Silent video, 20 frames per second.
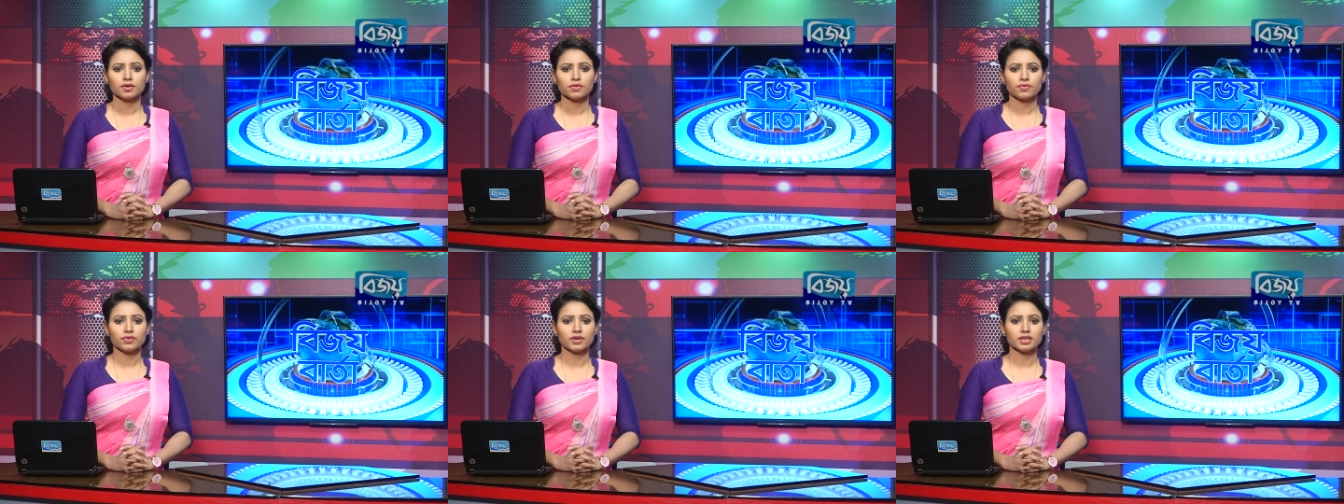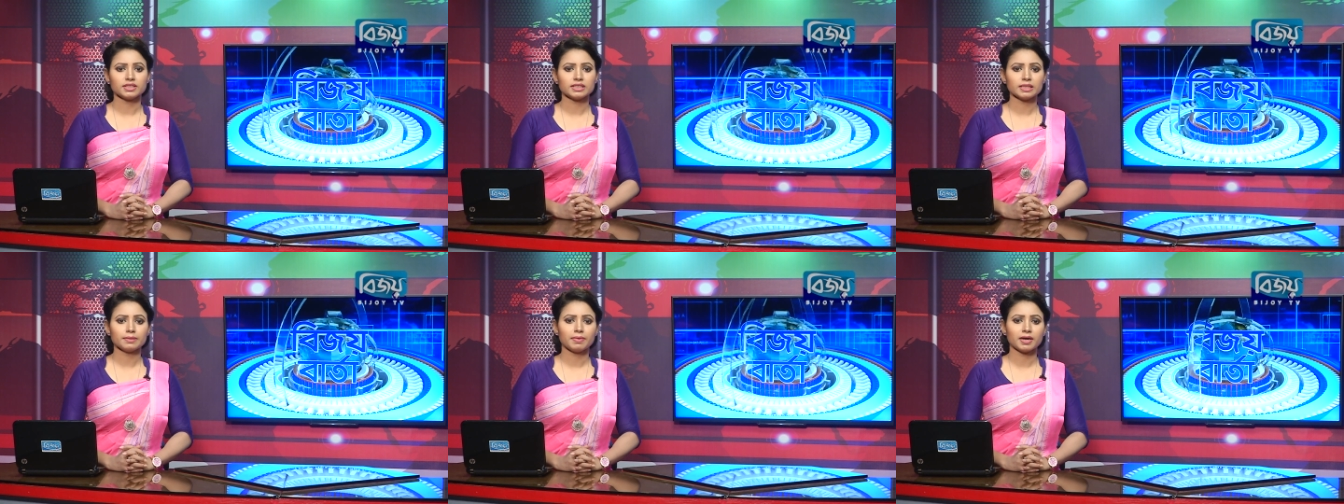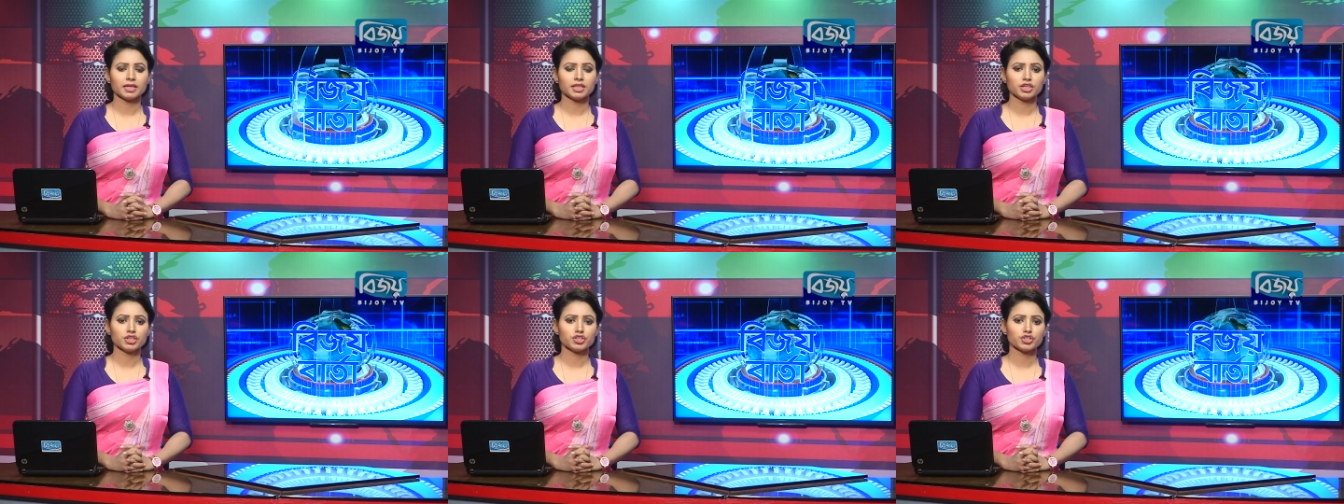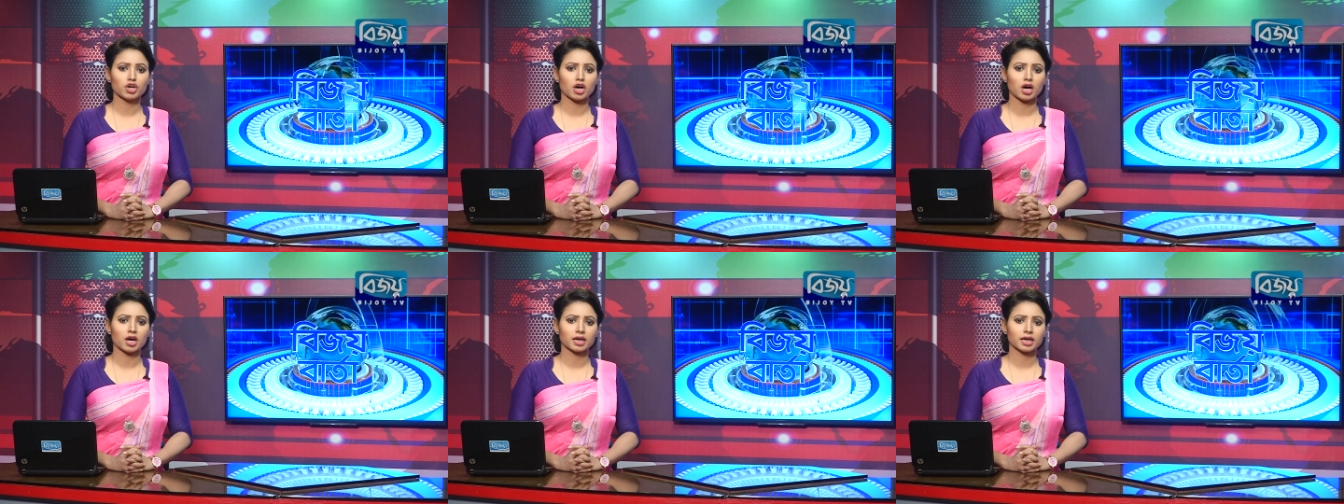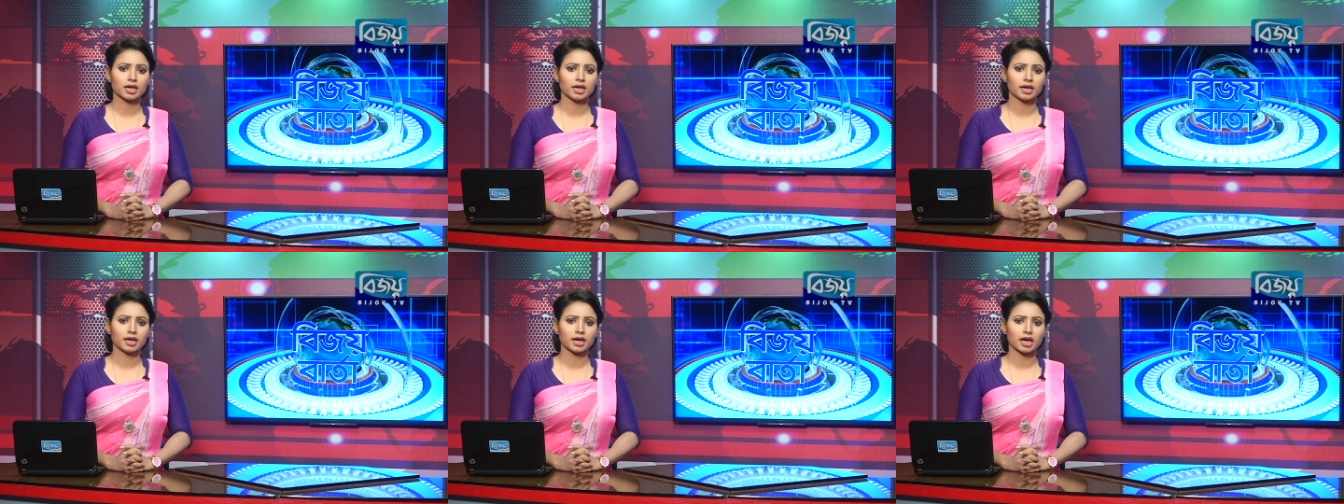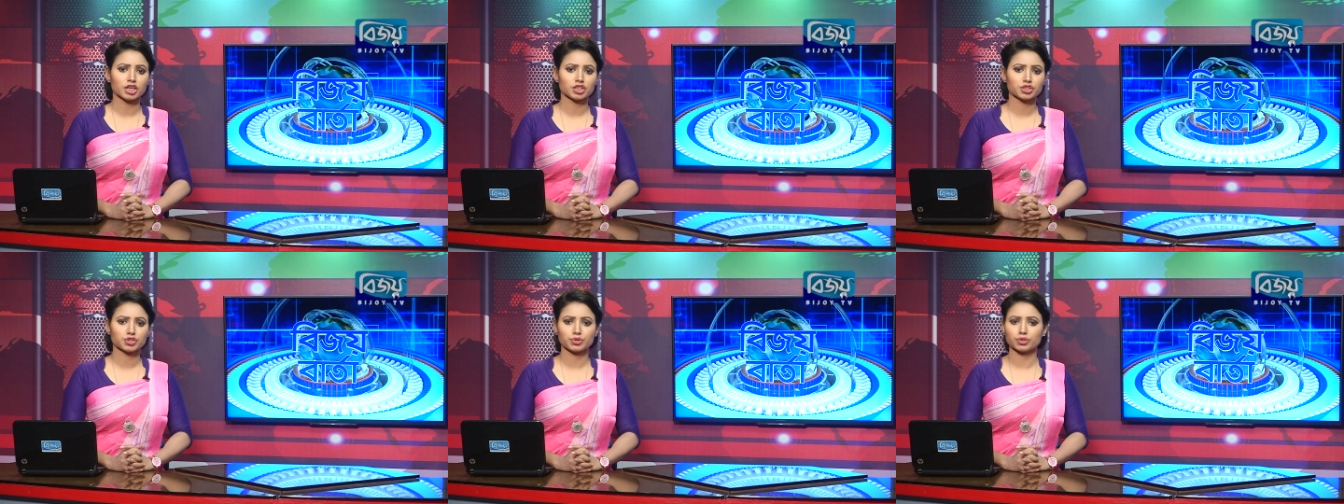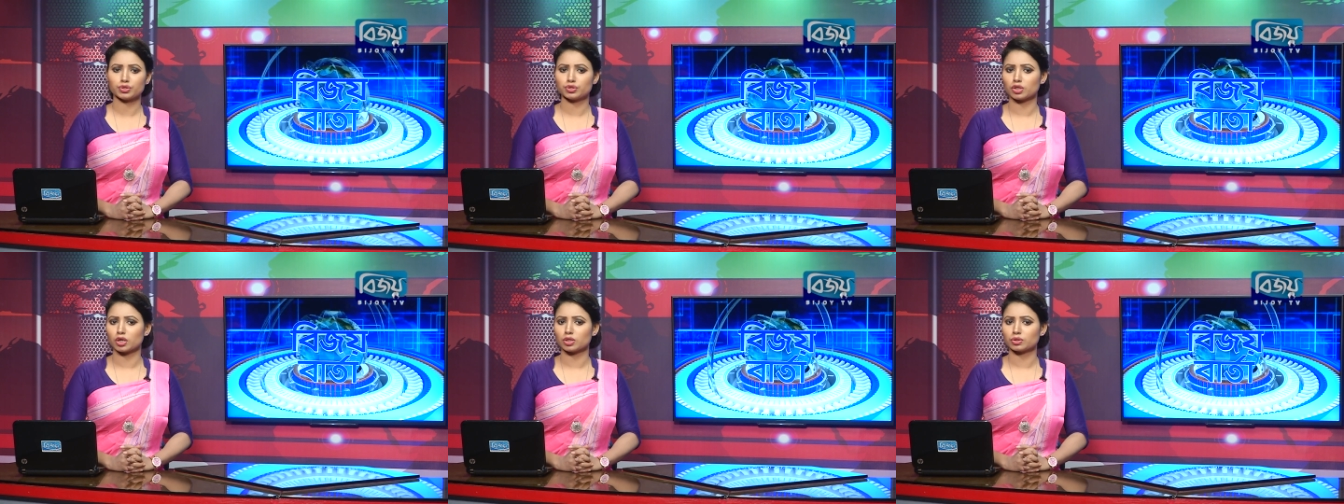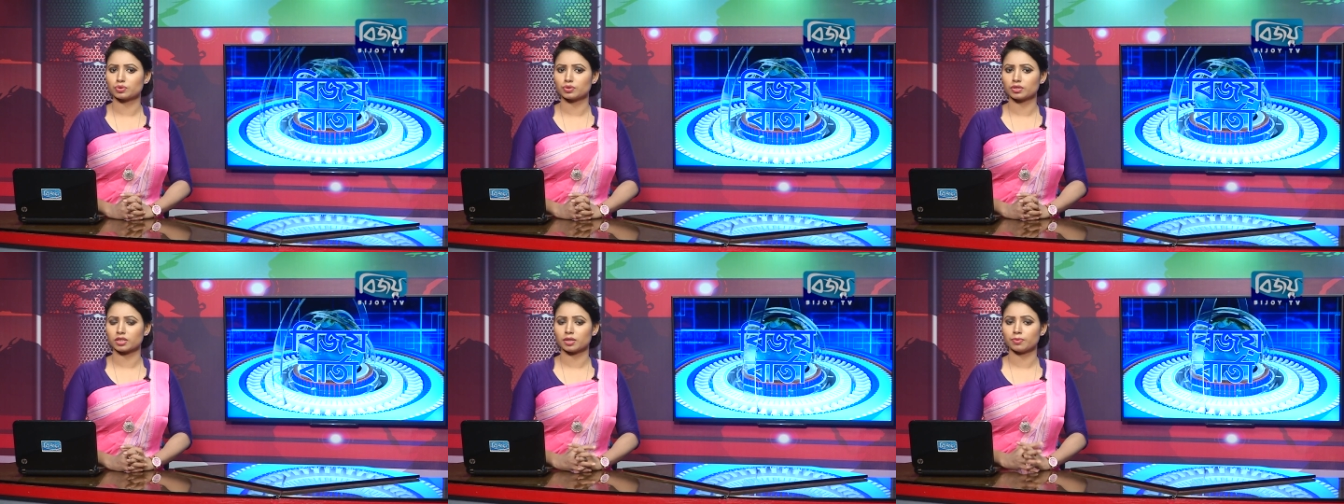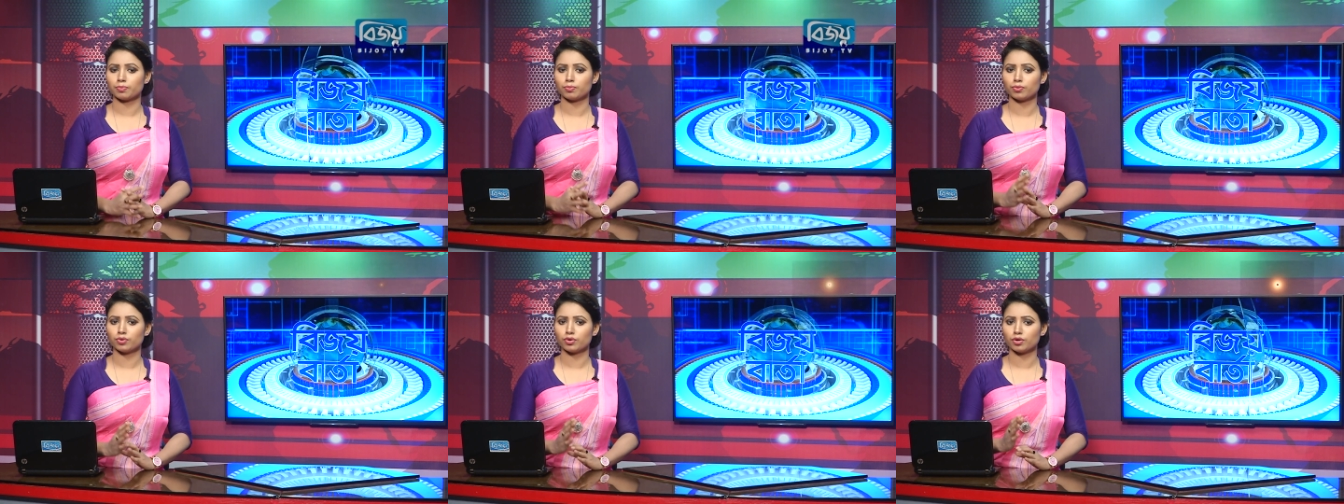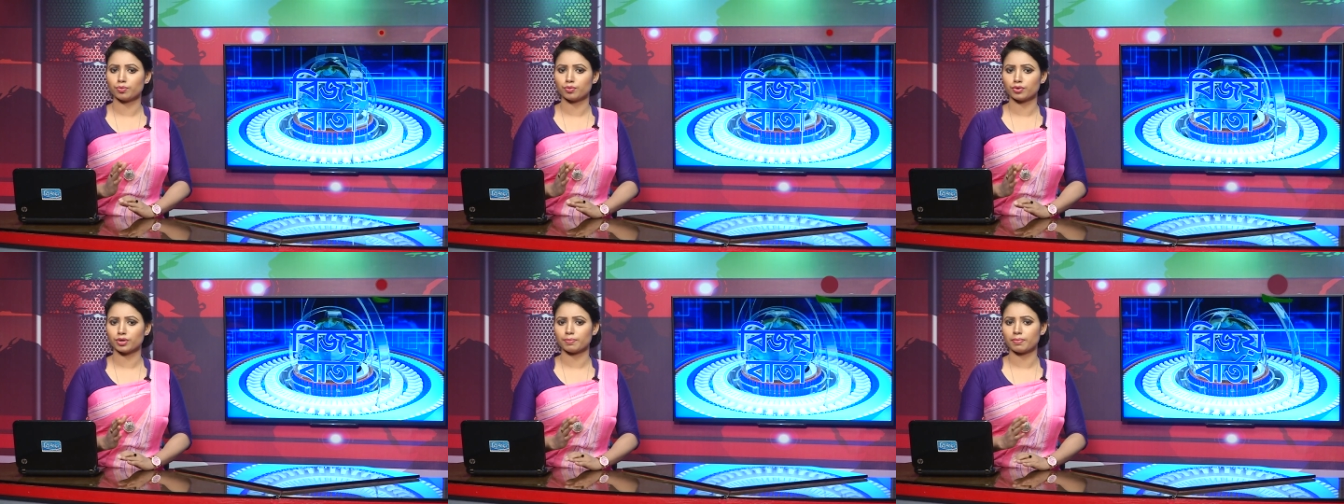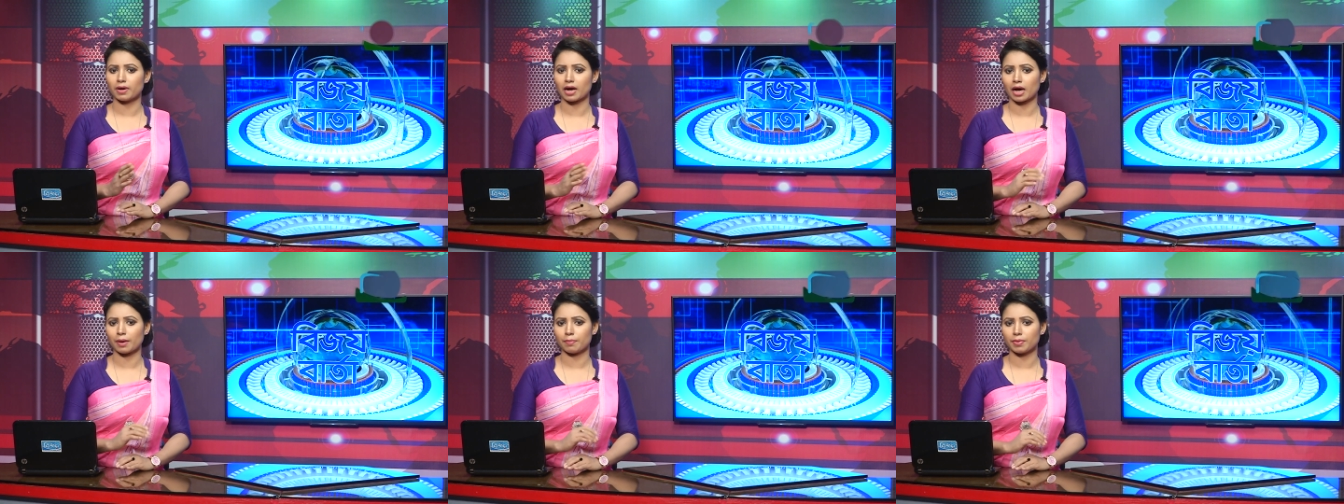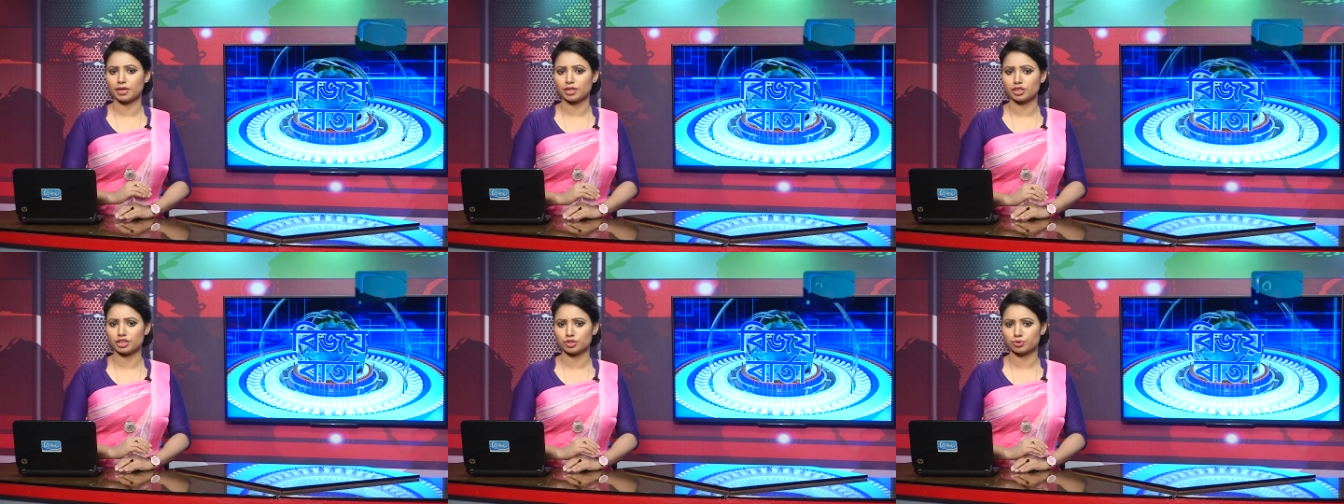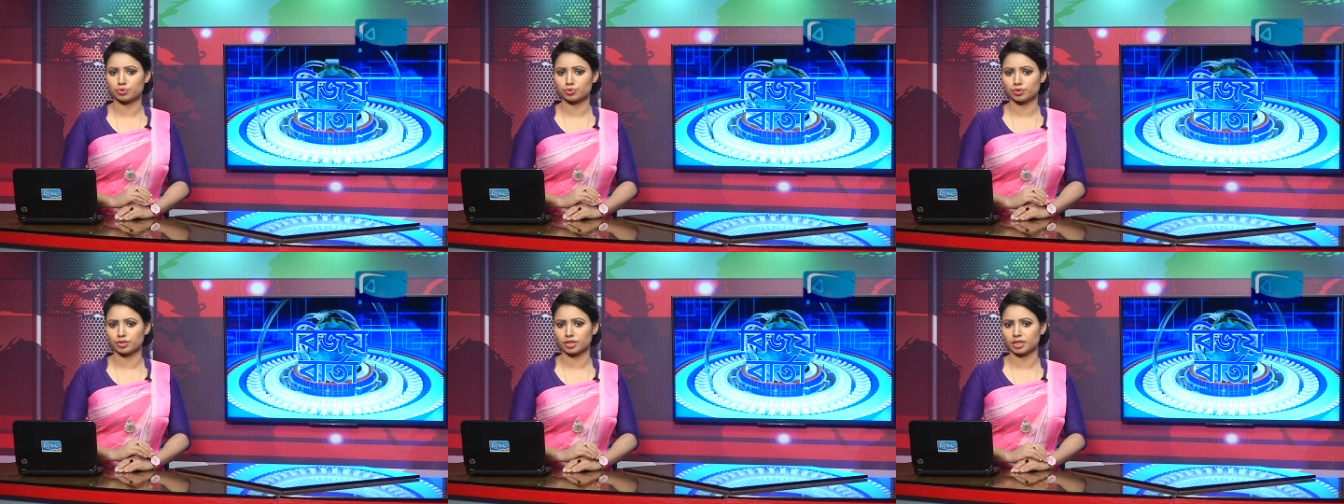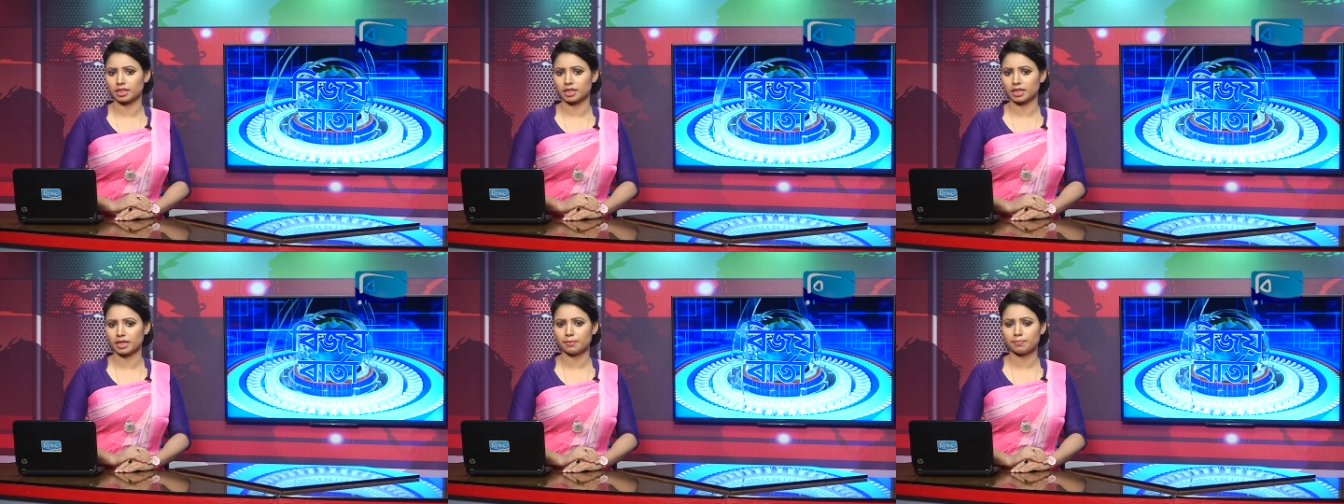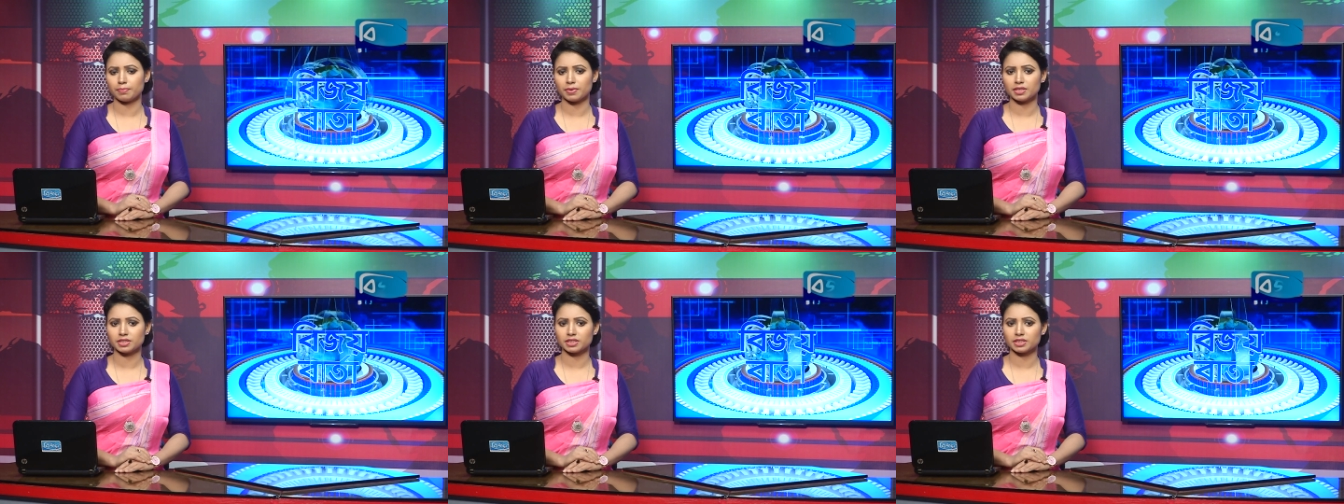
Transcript: ফেসিবাদী সরকার রাষ্ট্রযন্ত্রকে পুরোপুরিভাবে নিয়ন্ত্রণে নিয়ে